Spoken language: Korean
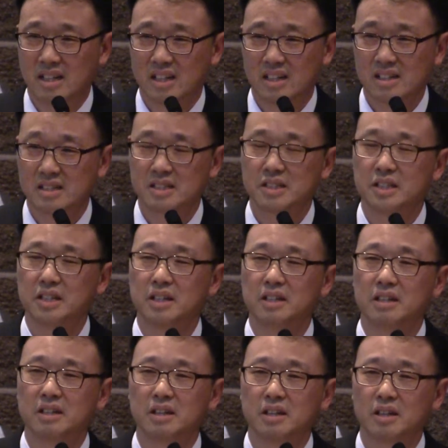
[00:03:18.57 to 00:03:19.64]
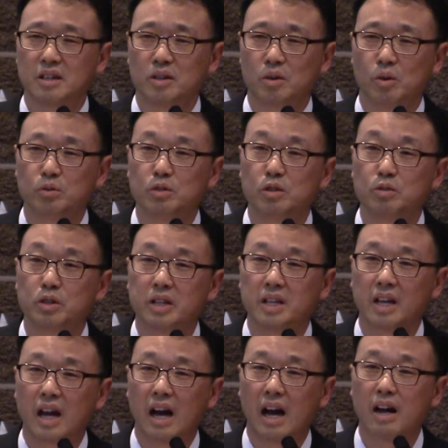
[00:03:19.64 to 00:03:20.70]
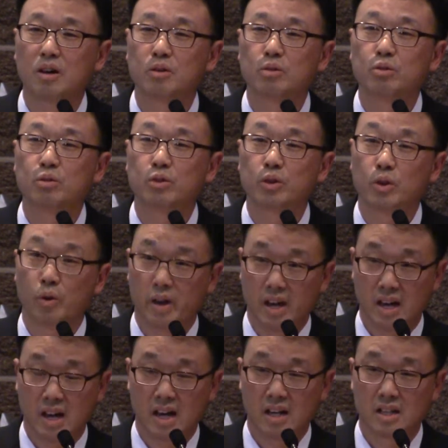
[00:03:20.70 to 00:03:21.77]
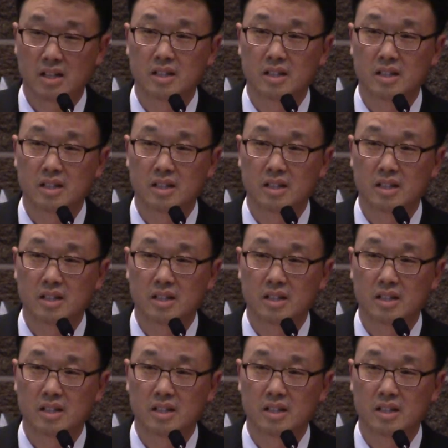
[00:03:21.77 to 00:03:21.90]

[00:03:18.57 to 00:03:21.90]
그것이 오늘 우리 한국 교회가